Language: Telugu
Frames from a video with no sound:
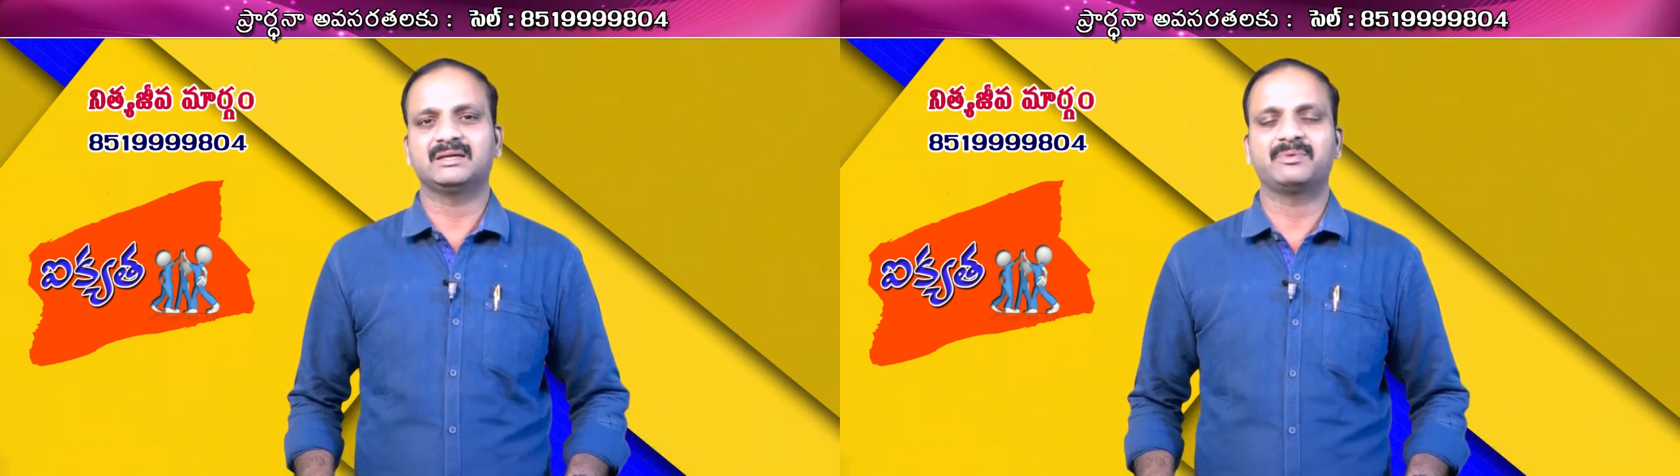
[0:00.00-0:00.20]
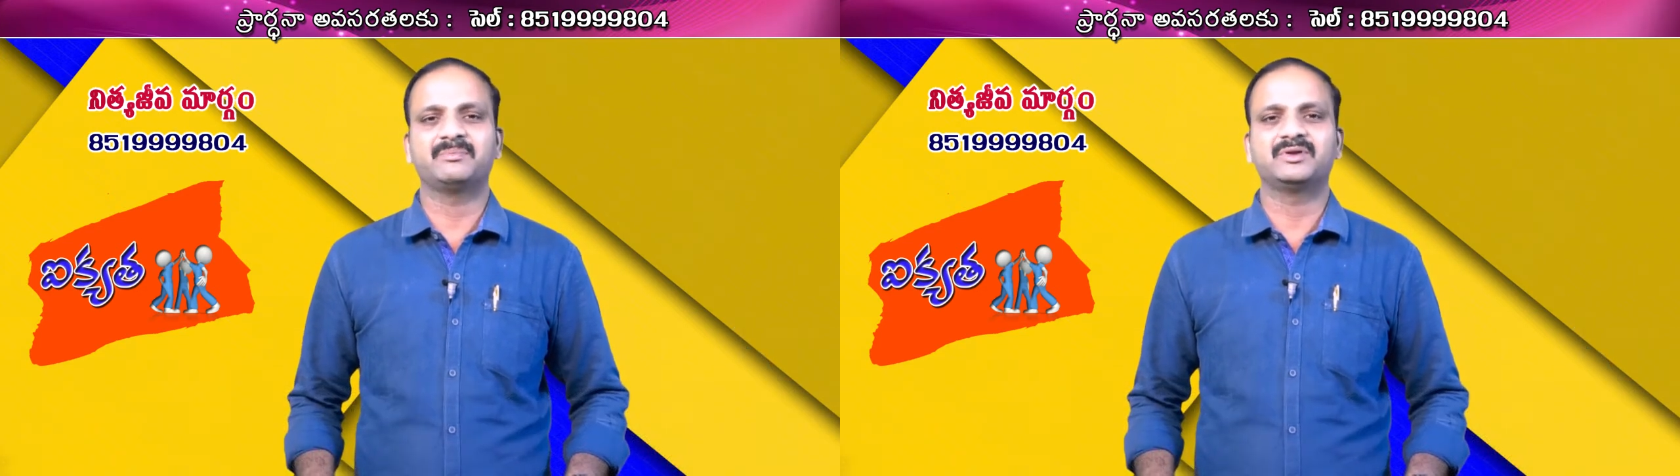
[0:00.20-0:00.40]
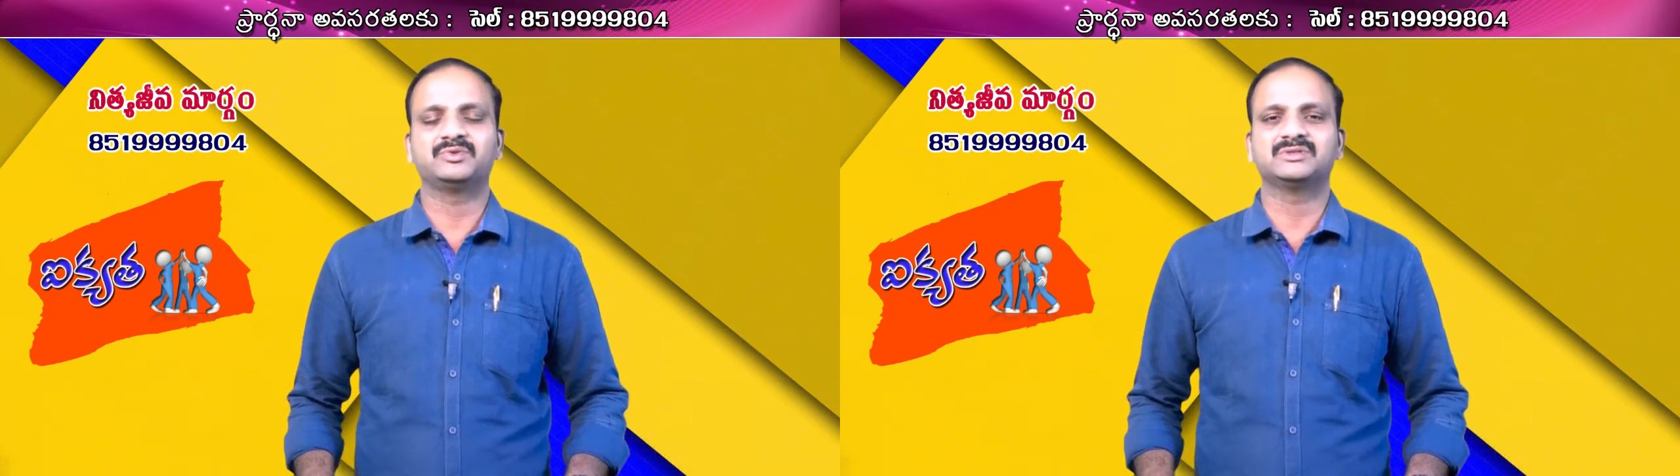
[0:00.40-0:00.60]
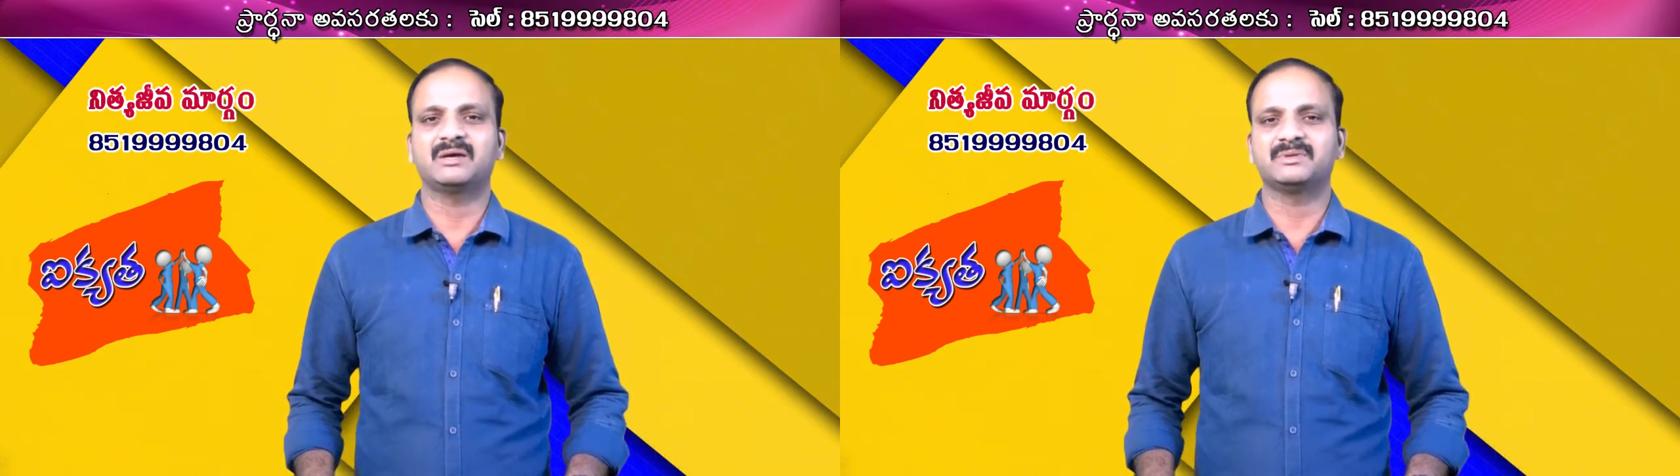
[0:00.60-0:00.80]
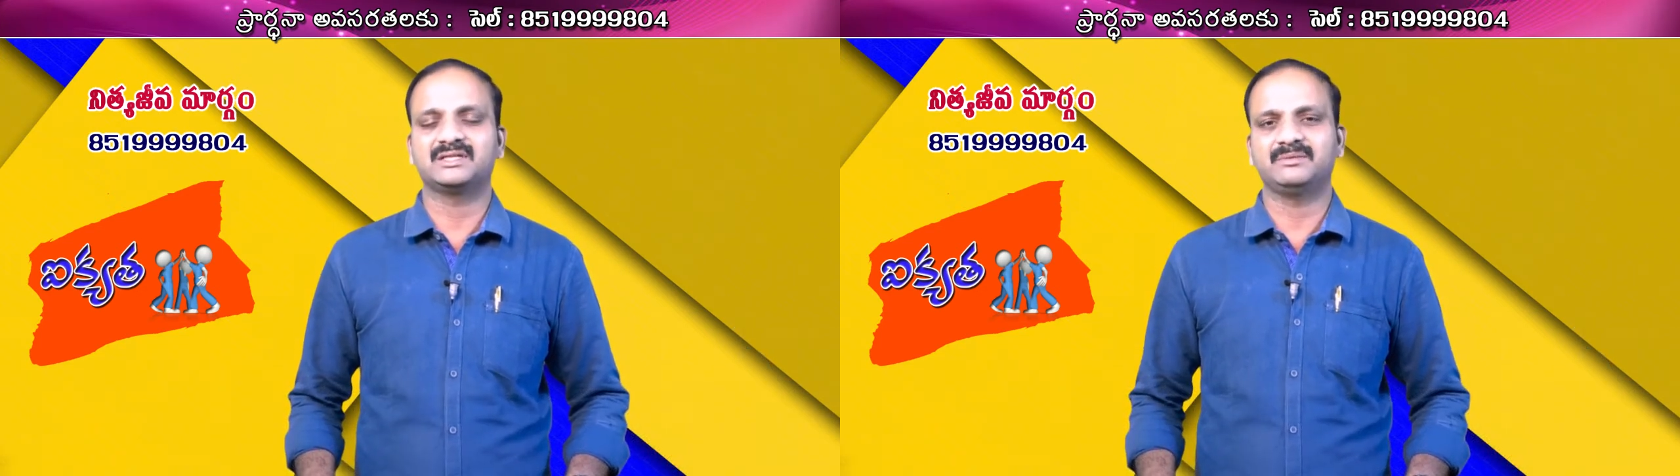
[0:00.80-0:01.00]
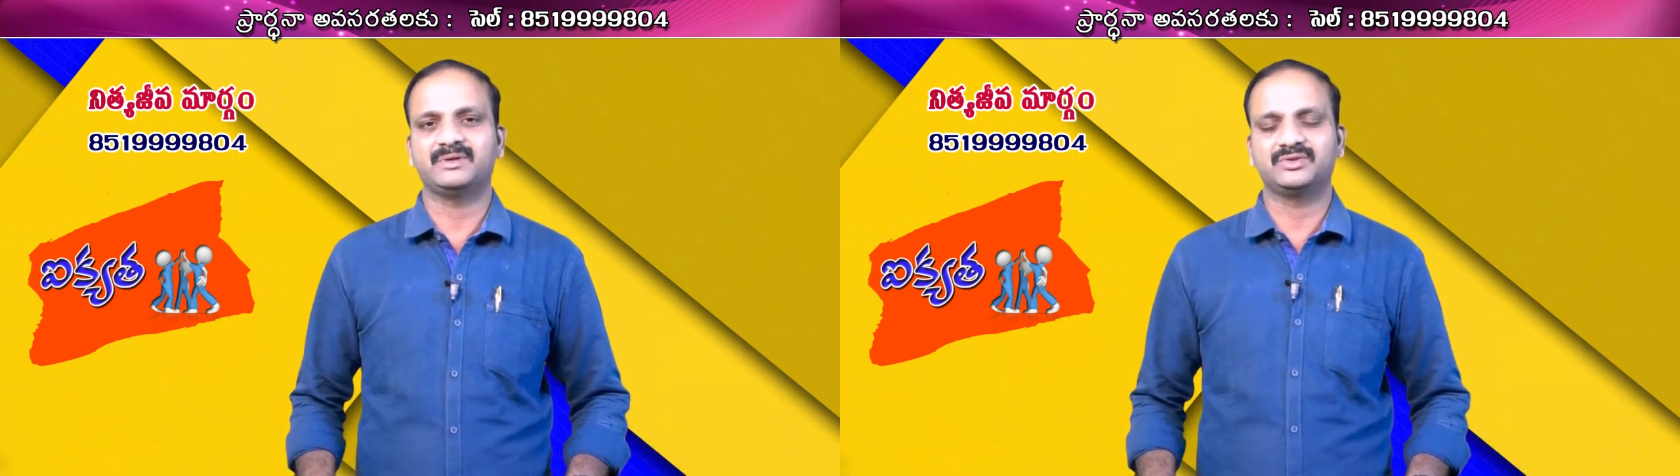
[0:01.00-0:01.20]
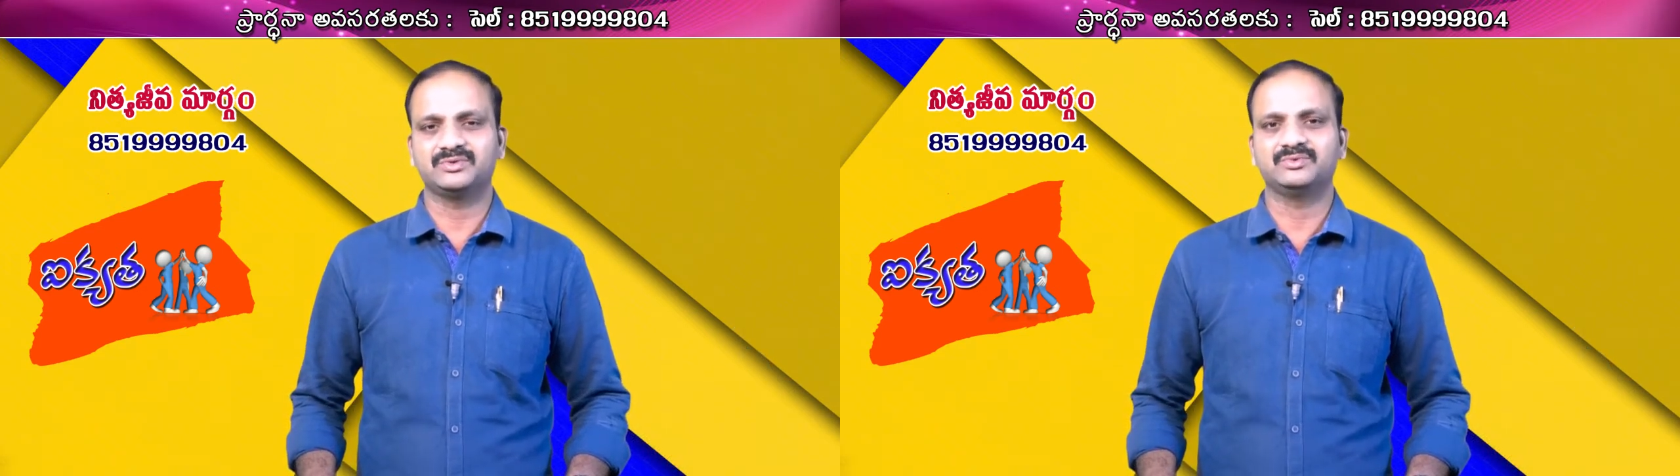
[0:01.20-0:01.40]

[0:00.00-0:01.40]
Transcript: తపన పడుతూ తాపత్రయపడుతూ